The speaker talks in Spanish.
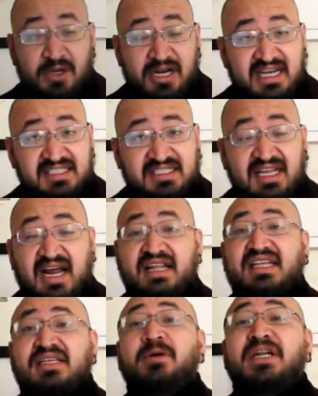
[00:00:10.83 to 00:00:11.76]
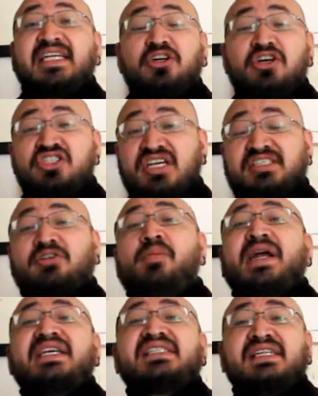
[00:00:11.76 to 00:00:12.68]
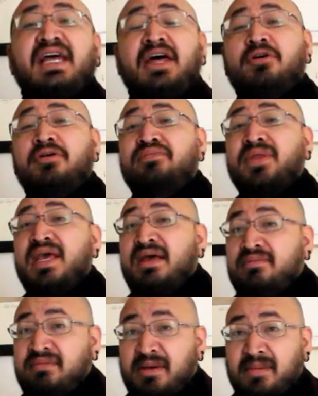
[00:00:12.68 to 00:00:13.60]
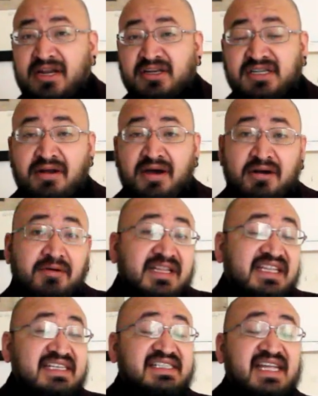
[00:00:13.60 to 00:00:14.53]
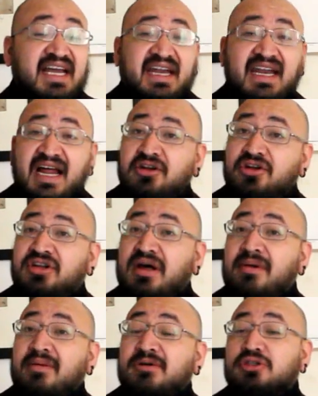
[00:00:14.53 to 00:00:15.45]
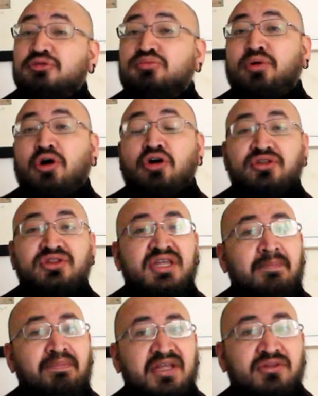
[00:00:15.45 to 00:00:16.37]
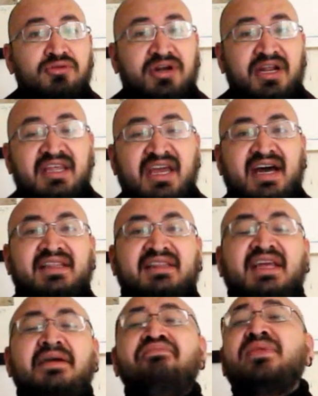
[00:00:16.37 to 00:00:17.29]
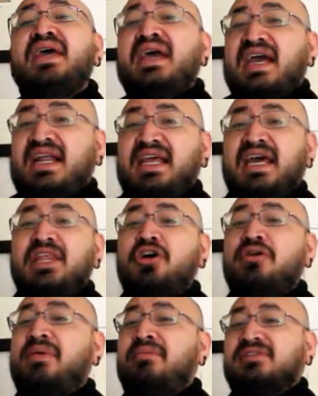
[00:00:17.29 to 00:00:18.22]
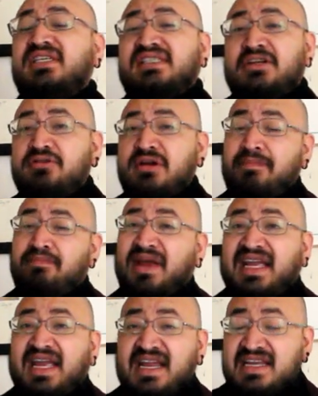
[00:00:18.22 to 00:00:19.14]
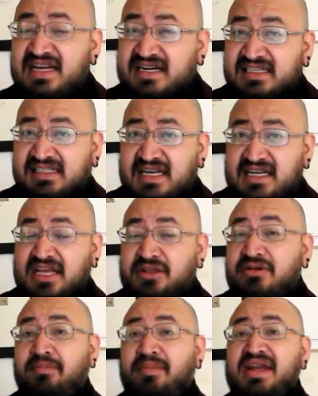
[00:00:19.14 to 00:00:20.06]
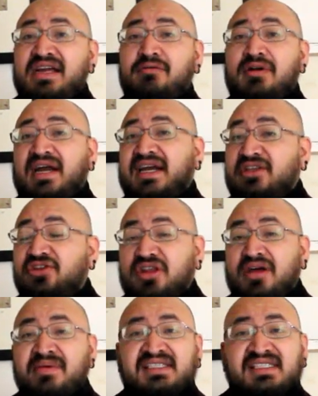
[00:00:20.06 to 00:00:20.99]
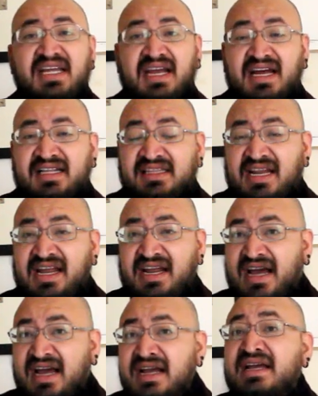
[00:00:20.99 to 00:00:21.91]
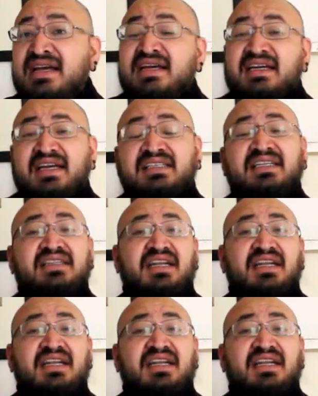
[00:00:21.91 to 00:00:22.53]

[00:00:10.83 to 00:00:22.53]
buenas tardes, buenas noches, ¿cómo han estado? Bienvenidos de nueva cuenta a este canal donde hablamos un poco de pintura y de arte. El día de hoy vamos a hacer una pequeña reseña de una película que todavía está en cartelera, que se